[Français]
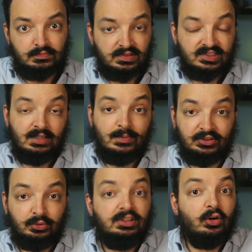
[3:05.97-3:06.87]
C'est le
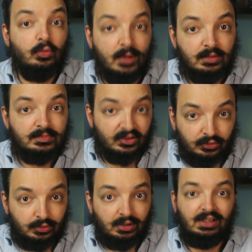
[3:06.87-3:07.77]
bateau des Romains, bien
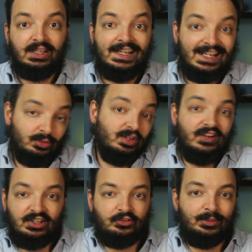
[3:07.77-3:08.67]
sûr. Et donc il
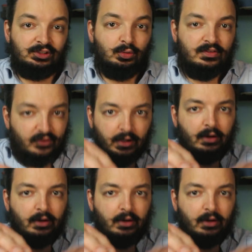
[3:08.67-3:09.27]
va dans ce bateau, il fait.